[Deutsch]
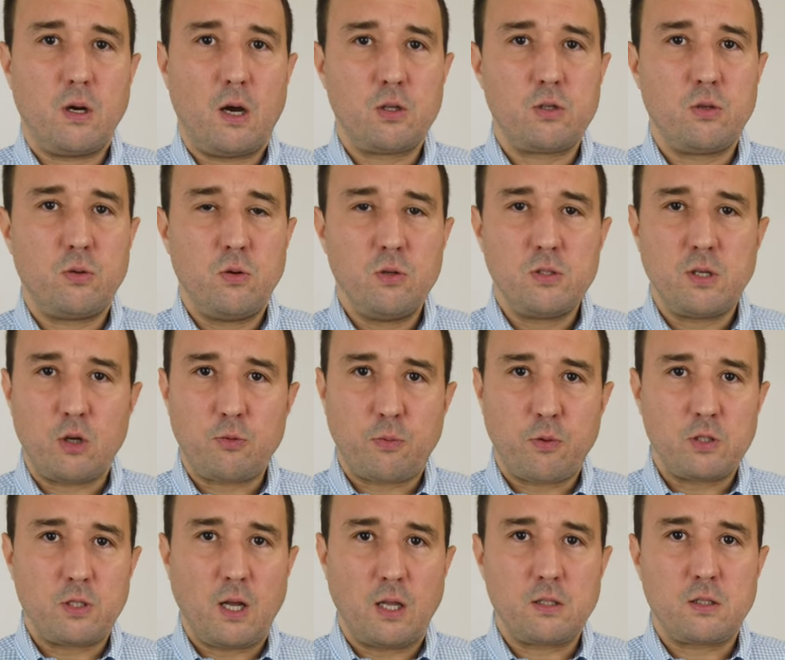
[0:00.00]
Also unser
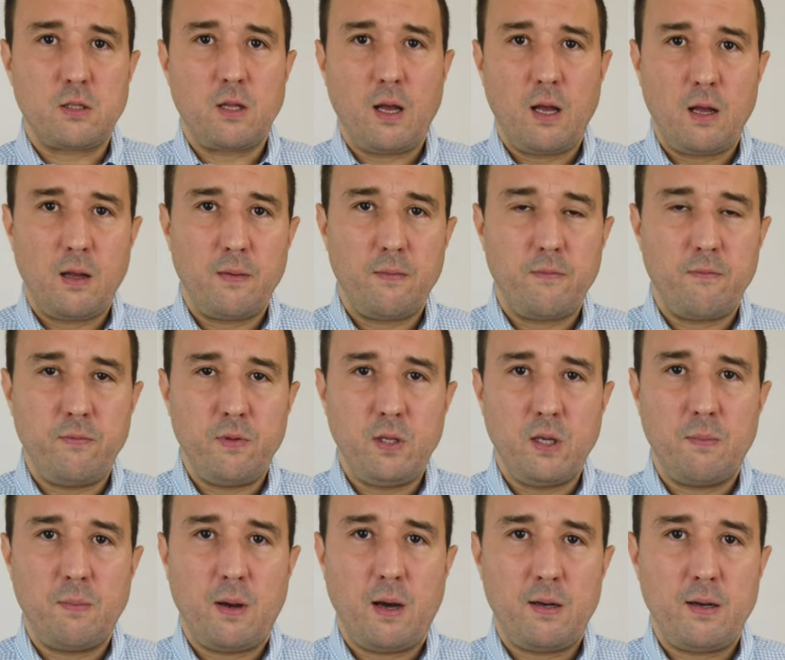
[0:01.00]
Anspruch ist ganz klar,
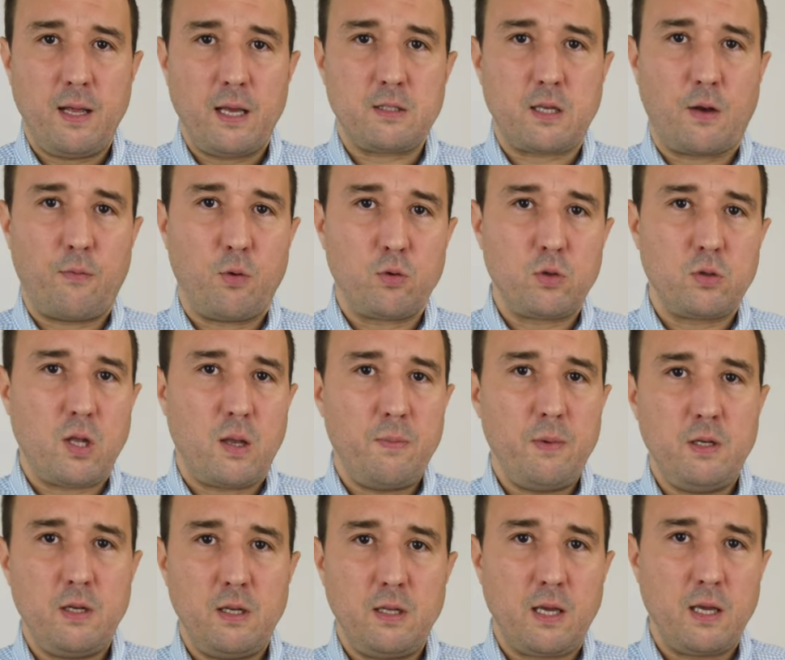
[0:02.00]
wir machen extra
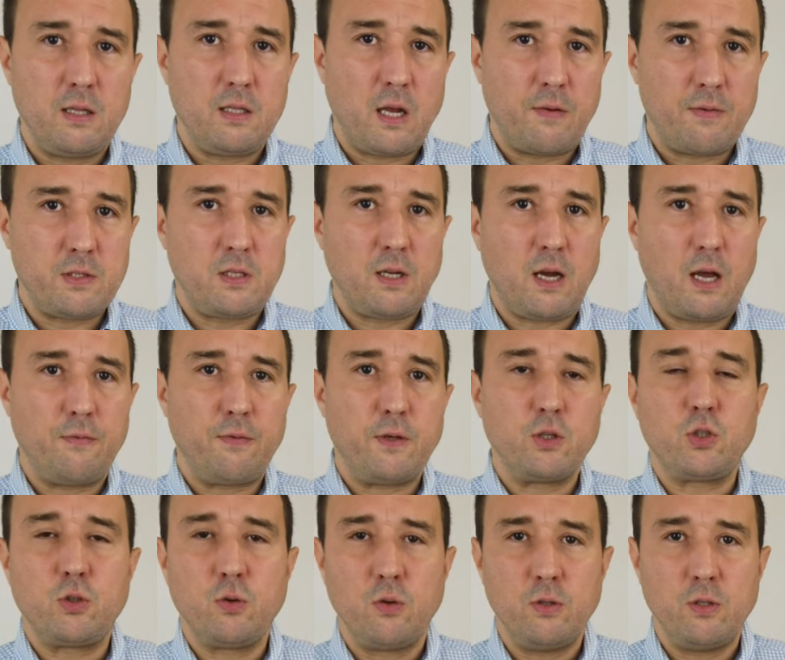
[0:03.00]
Fototermine, die gehen teilweise drei,
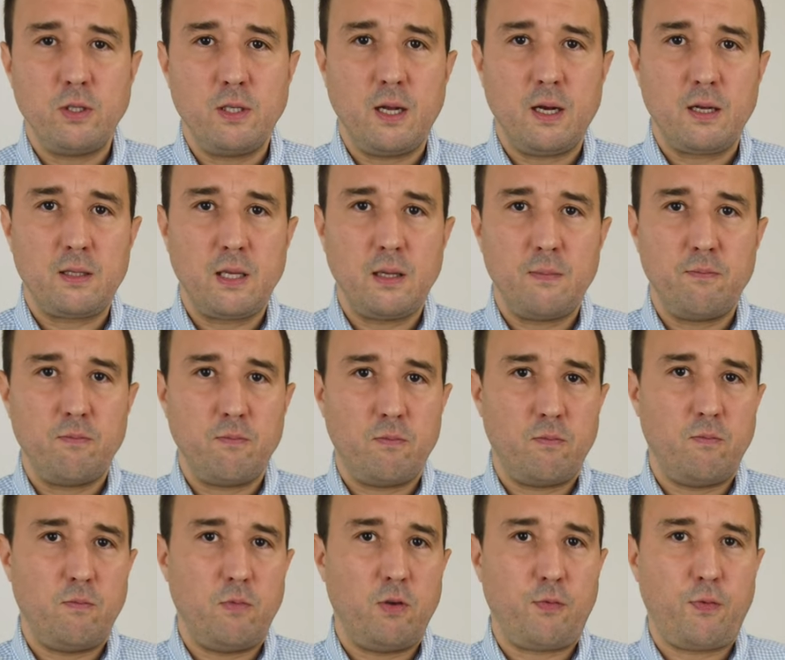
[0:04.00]
vier Stunden, je nachdem
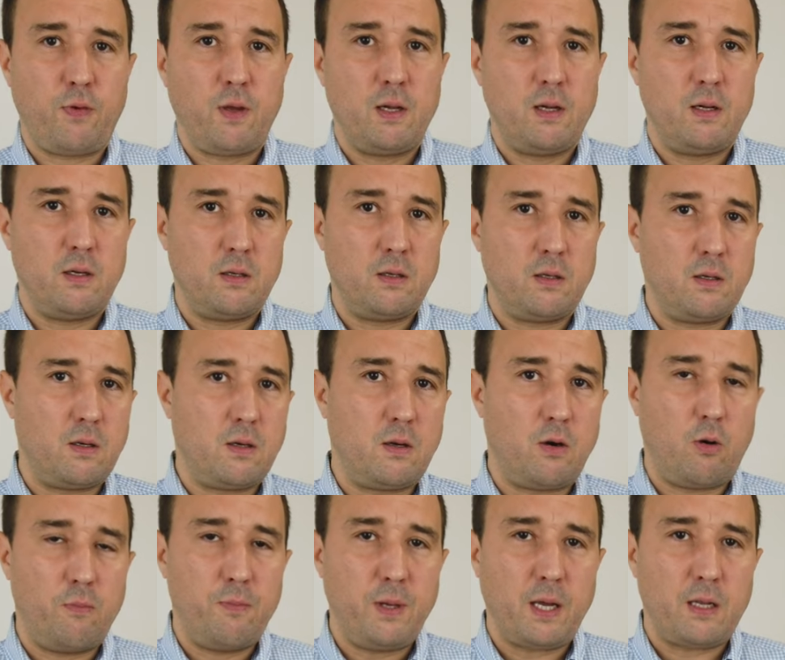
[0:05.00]
wie viele äh,
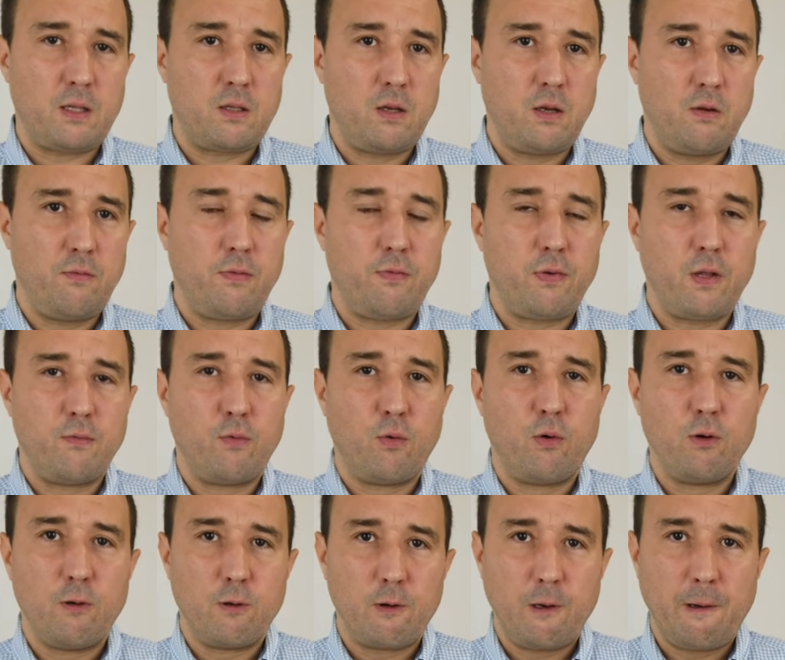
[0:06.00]
Objekte, wie viele
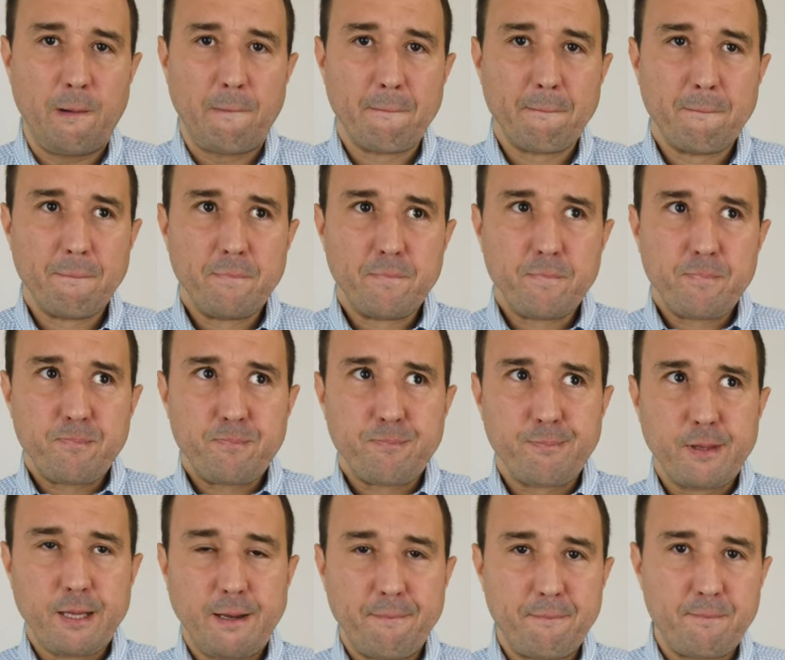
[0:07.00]
Wohnungen,
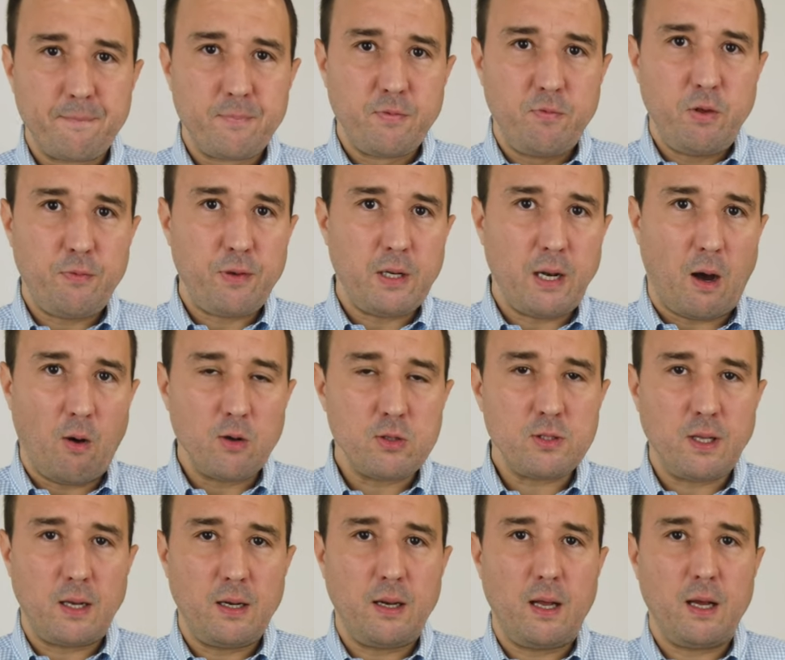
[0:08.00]
mh, mm, wie viele
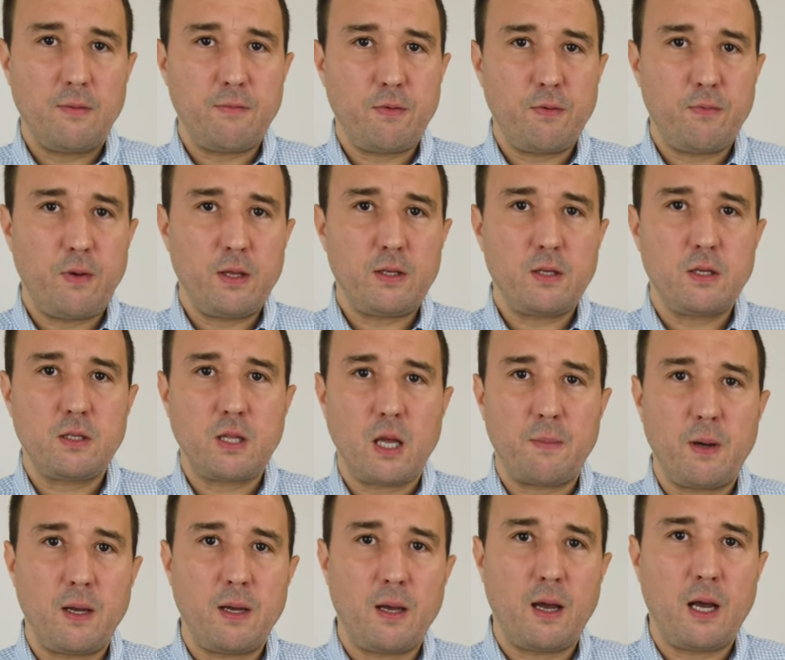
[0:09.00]
Außenanlagen, wie viel Fläche ich
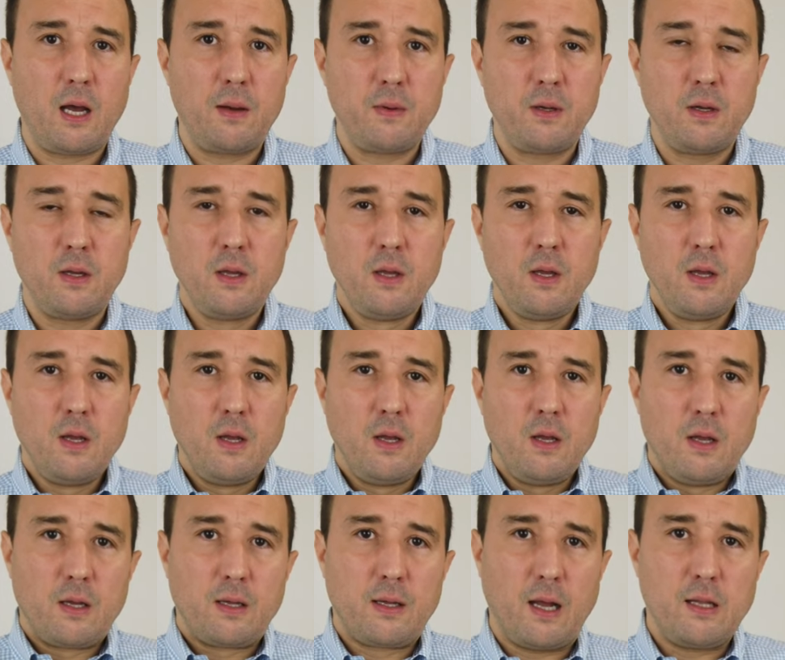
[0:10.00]
dabei habe.
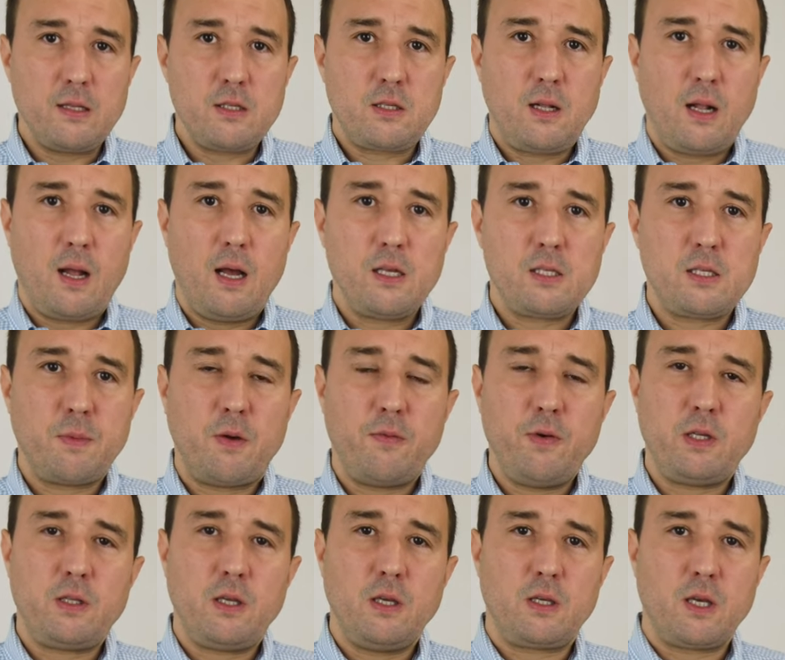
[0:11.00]
Ganz klar ist immer
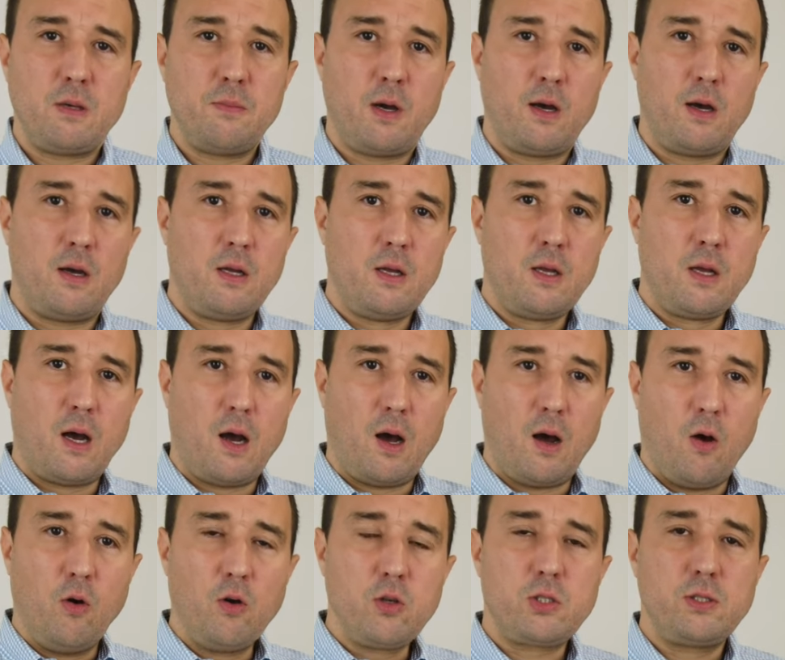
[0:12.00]
wichtig, immer
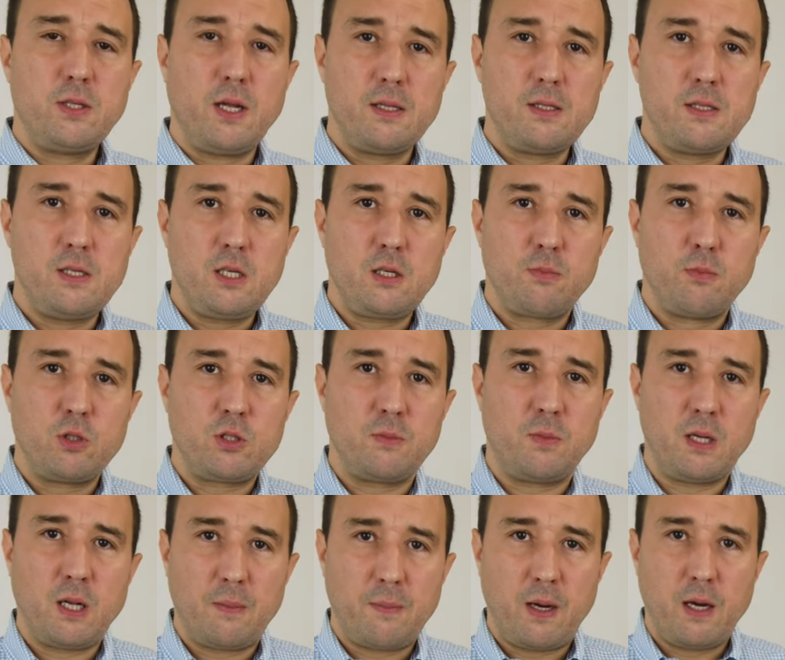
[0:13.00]
Außenansicht muss
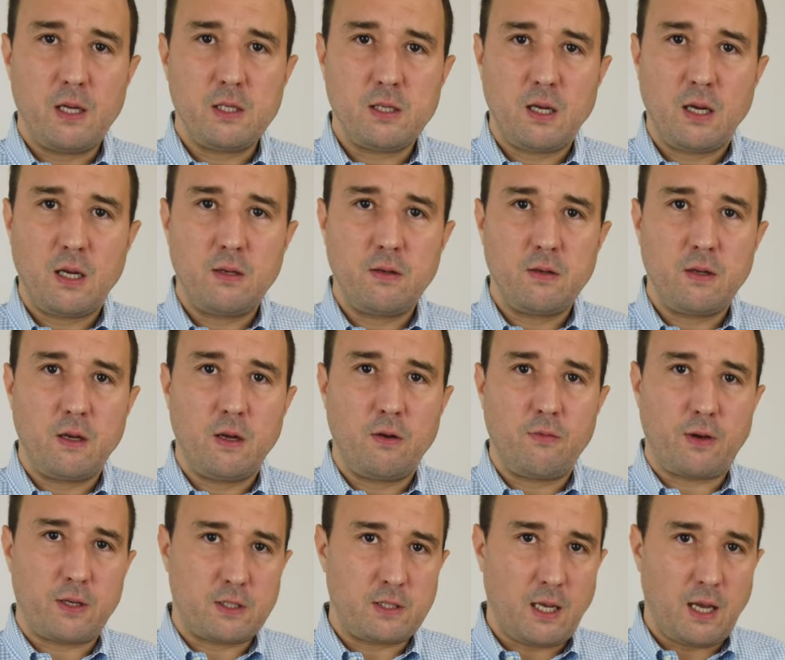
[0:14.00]
immer dabei sein,
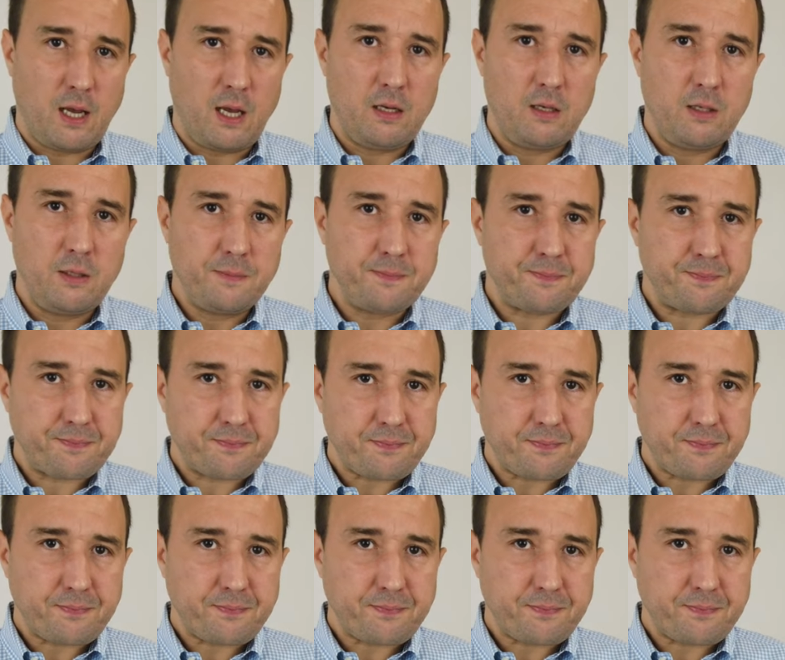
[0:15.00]
äh, Fassade,